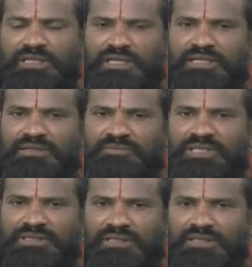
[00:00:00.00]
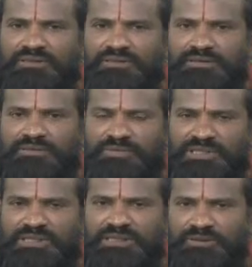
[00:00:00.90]
అలా కాదమ్మా అంటే
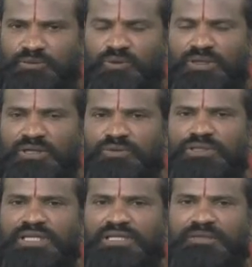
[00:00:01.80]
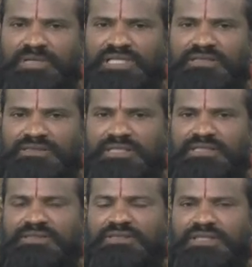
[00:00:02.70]
మీ గృహంలో వదిలేరా పక్కన
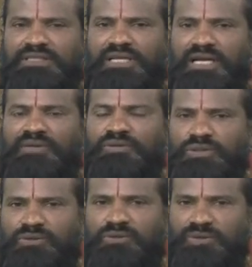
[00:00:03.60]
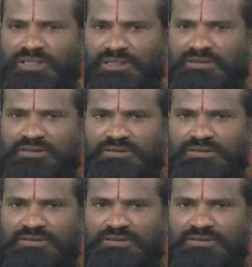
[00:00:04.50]
షేర్ అంది అంటారు అలా వదులుకొని ఉన్నదే